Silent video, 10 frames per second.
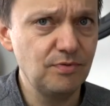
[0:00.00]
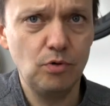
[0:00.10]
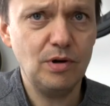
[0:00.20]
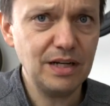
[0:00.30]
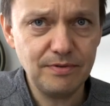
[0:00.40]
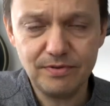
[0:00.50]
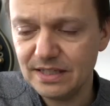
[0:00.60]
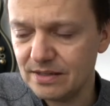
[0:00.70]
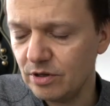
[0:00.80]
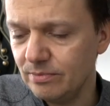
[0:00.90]
oder wie viel
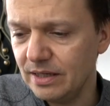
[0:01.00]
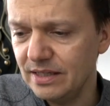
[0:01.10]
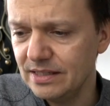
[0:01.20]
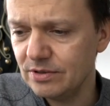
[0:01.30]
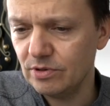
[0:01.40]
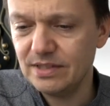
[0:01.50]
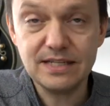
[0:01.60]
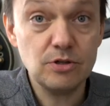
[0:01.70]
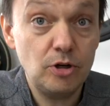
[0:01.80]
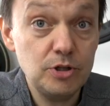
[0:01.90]
das auch immer ist und
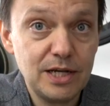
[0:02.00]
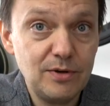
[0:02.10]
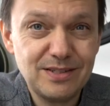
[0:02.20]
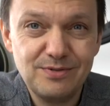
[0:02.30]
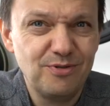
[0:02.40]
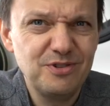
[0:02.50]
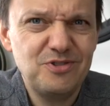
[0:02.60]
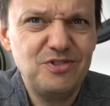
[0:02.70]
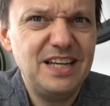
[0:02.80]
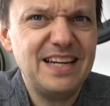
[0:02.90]
96 kHz. Das
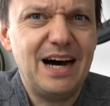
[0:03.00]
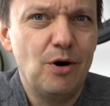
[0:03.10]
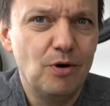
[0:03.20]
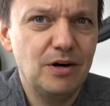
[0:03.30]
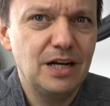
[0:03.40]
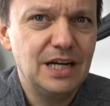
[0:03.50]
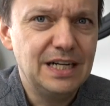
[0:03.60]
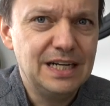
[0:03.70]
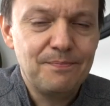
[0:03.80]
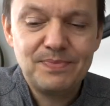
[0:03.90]
funktioniert auch.
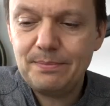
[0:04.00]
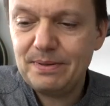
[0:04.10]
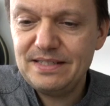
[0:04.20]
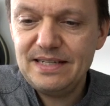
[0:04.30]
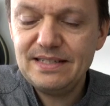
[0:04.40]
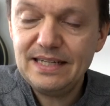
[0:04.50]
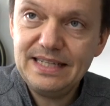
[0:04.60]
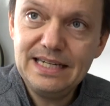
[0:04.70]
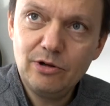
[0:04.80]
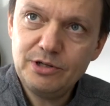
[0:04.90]
Da passiert dann
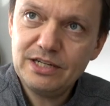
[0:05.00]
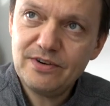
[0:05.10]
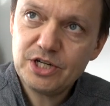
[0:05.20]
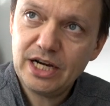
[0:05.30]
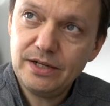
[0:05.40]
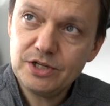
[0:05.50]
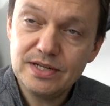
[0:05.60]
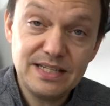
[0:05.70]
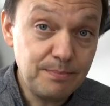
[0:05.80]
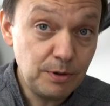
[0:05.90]
in Logic wahrscheinlich
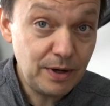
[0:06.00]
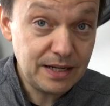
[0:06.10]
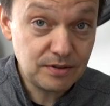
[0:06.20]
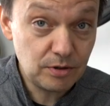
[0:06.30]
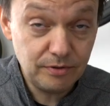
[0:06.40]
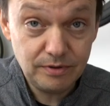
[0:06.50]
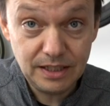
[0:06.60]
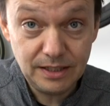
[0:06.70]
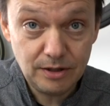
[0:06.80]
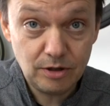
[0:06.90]
eine Sample Rate
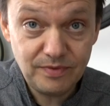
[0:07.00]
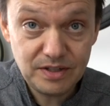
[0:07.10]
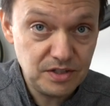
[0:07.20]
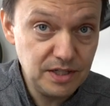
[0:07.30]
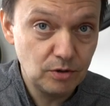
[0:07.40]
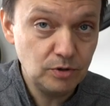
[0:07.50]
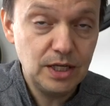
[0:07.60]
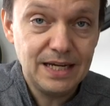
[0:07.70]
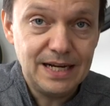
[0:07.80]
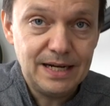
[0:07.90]
äh, Konvertierung.
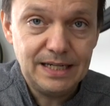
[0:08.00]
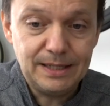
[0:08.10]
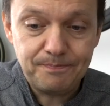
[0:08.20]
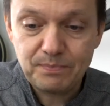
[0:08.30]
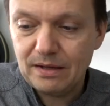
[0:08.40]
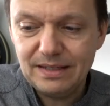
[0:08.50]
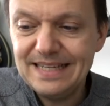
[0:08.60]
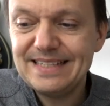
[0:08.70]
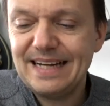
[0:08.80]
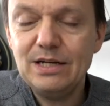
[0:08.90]
Ist